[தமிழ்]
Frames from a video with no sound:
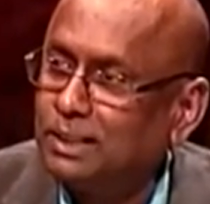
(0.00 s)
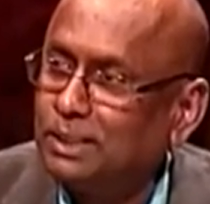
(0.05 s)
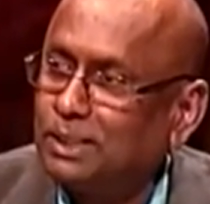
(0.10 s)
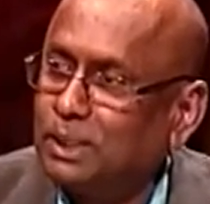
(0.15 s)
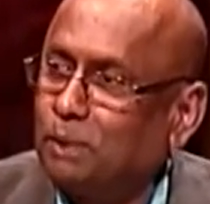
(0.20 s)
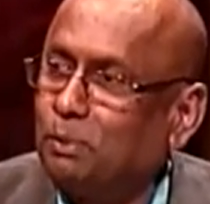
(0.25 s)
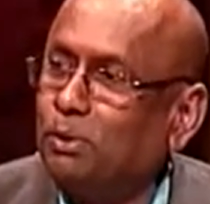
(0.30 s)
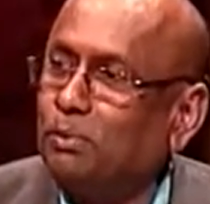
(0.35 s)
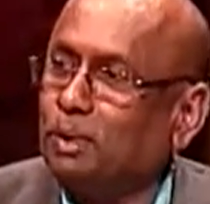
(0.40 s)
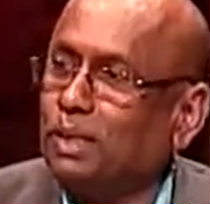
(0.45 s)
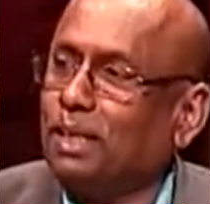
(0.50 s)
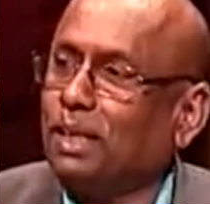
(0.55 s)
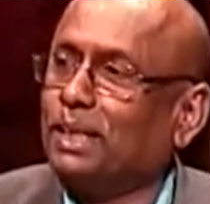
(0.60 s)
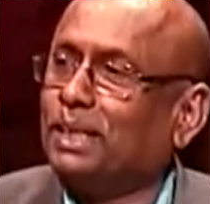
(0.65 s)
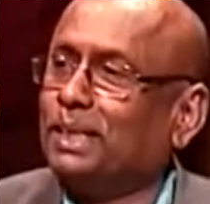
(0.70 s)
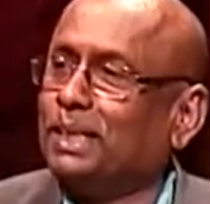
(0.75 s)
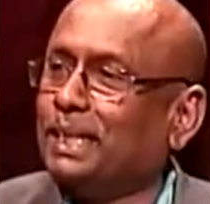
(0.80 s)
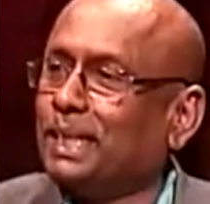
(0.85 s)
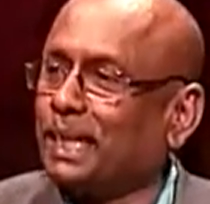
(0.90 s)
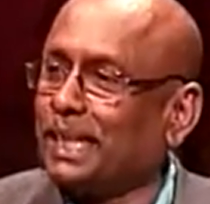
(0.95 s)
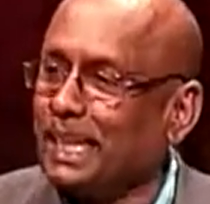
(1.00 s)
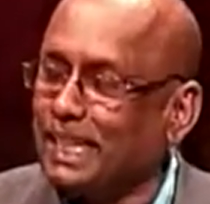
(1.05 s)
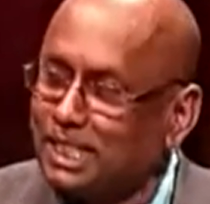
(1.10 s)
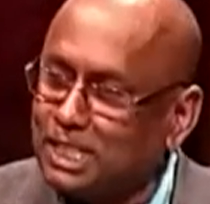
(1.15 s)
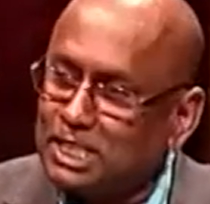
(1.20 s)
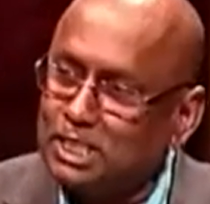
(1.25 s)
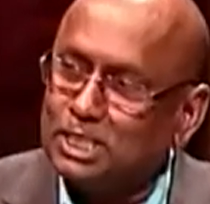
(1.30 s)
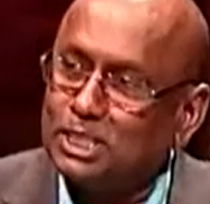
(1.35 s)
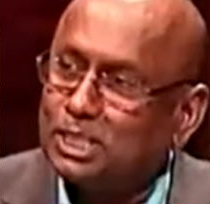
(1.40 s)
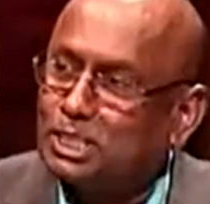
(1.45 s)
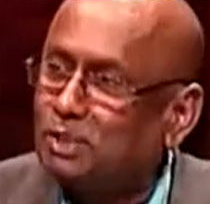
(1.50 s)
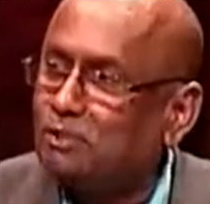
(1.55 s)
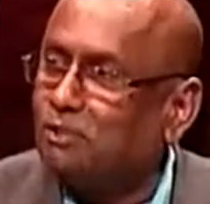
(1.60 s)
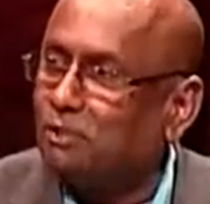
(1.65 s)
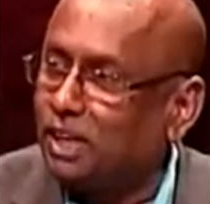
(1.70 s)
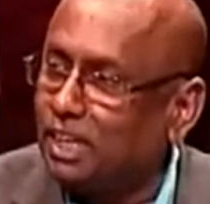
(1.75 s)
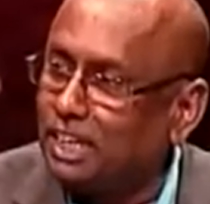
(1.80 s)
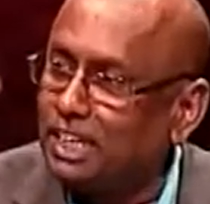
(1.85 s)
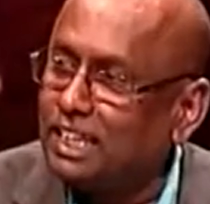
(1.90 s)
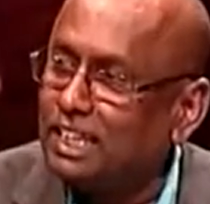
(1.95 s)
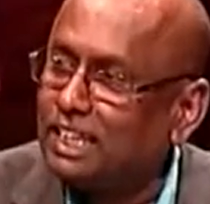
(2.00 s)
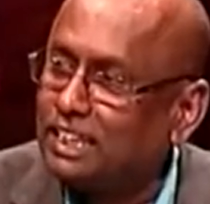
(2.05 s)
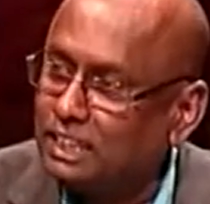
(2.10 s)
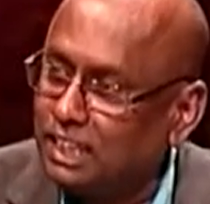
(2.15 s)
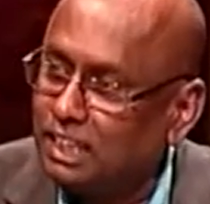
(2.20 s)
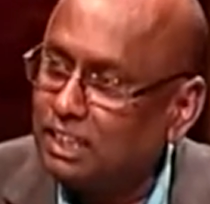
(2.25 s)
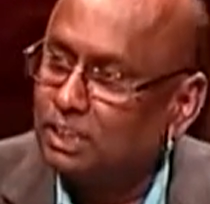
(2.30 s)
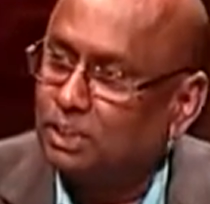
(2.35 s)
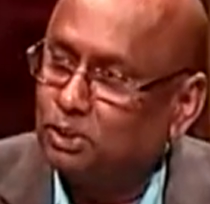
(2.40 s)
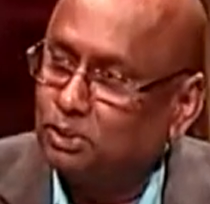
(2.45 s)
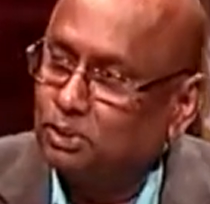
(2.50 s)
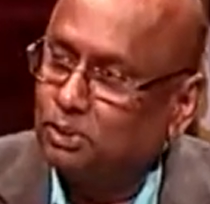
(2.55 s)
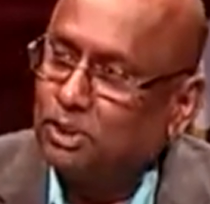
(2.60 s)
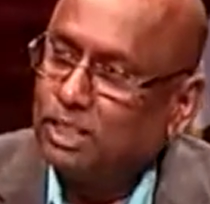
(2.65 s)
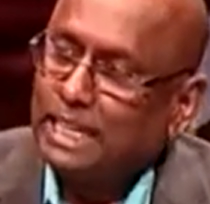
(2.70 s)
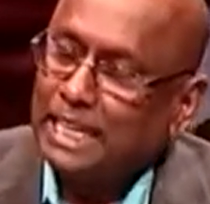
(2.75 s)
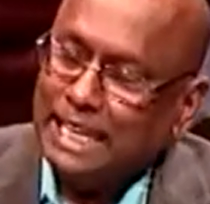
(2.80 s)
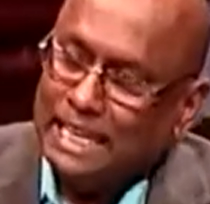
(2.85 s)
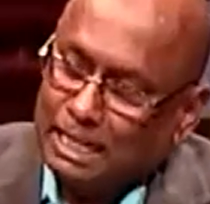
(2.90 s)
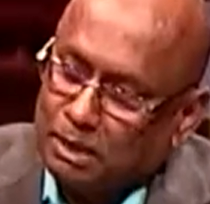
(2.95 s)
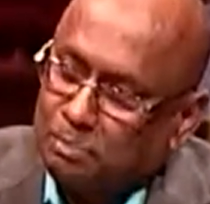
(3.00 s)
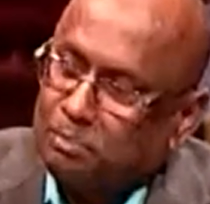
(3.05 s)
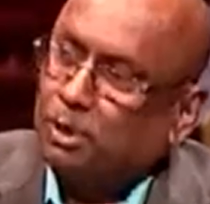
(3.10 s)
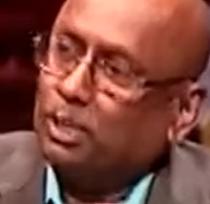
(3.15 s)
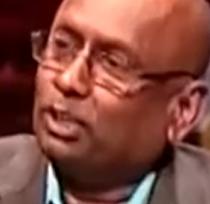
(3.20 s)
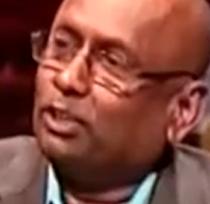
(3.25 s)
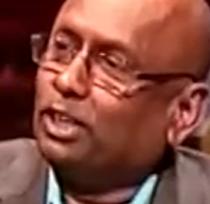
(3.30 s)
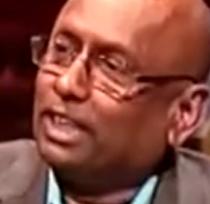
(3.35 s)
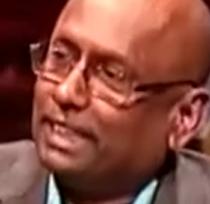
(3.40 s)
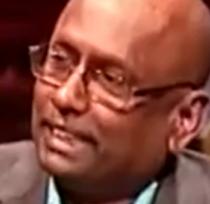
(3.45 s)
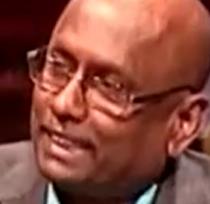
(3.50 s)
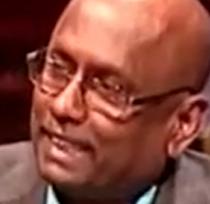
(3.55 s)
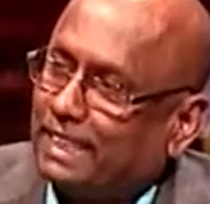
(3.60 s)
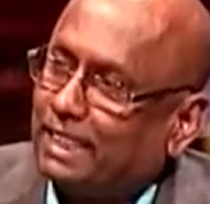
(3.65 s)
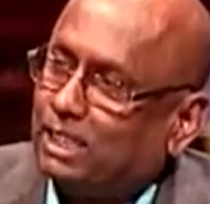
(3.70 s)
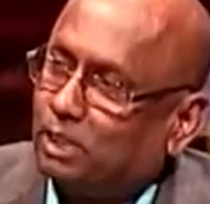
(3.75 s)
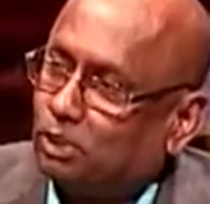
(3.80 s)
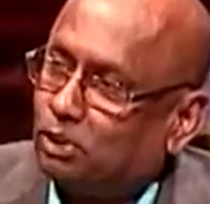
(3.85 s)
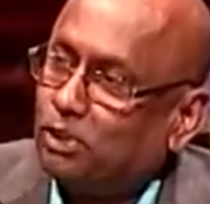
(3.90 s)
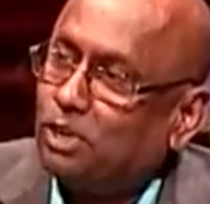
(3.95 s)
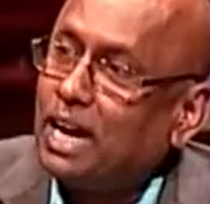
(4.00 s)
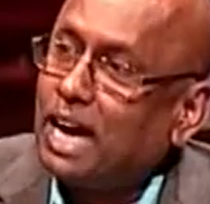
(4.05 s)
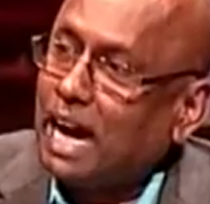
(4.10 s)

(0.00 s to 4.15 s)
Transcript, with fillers: தமிழ் மக்களுக்கு இன்றைக்கு எந்த சிஸ்டம் ஃபெயிலியரை தந்ததோ இனப்படுகொலை தந்ததோ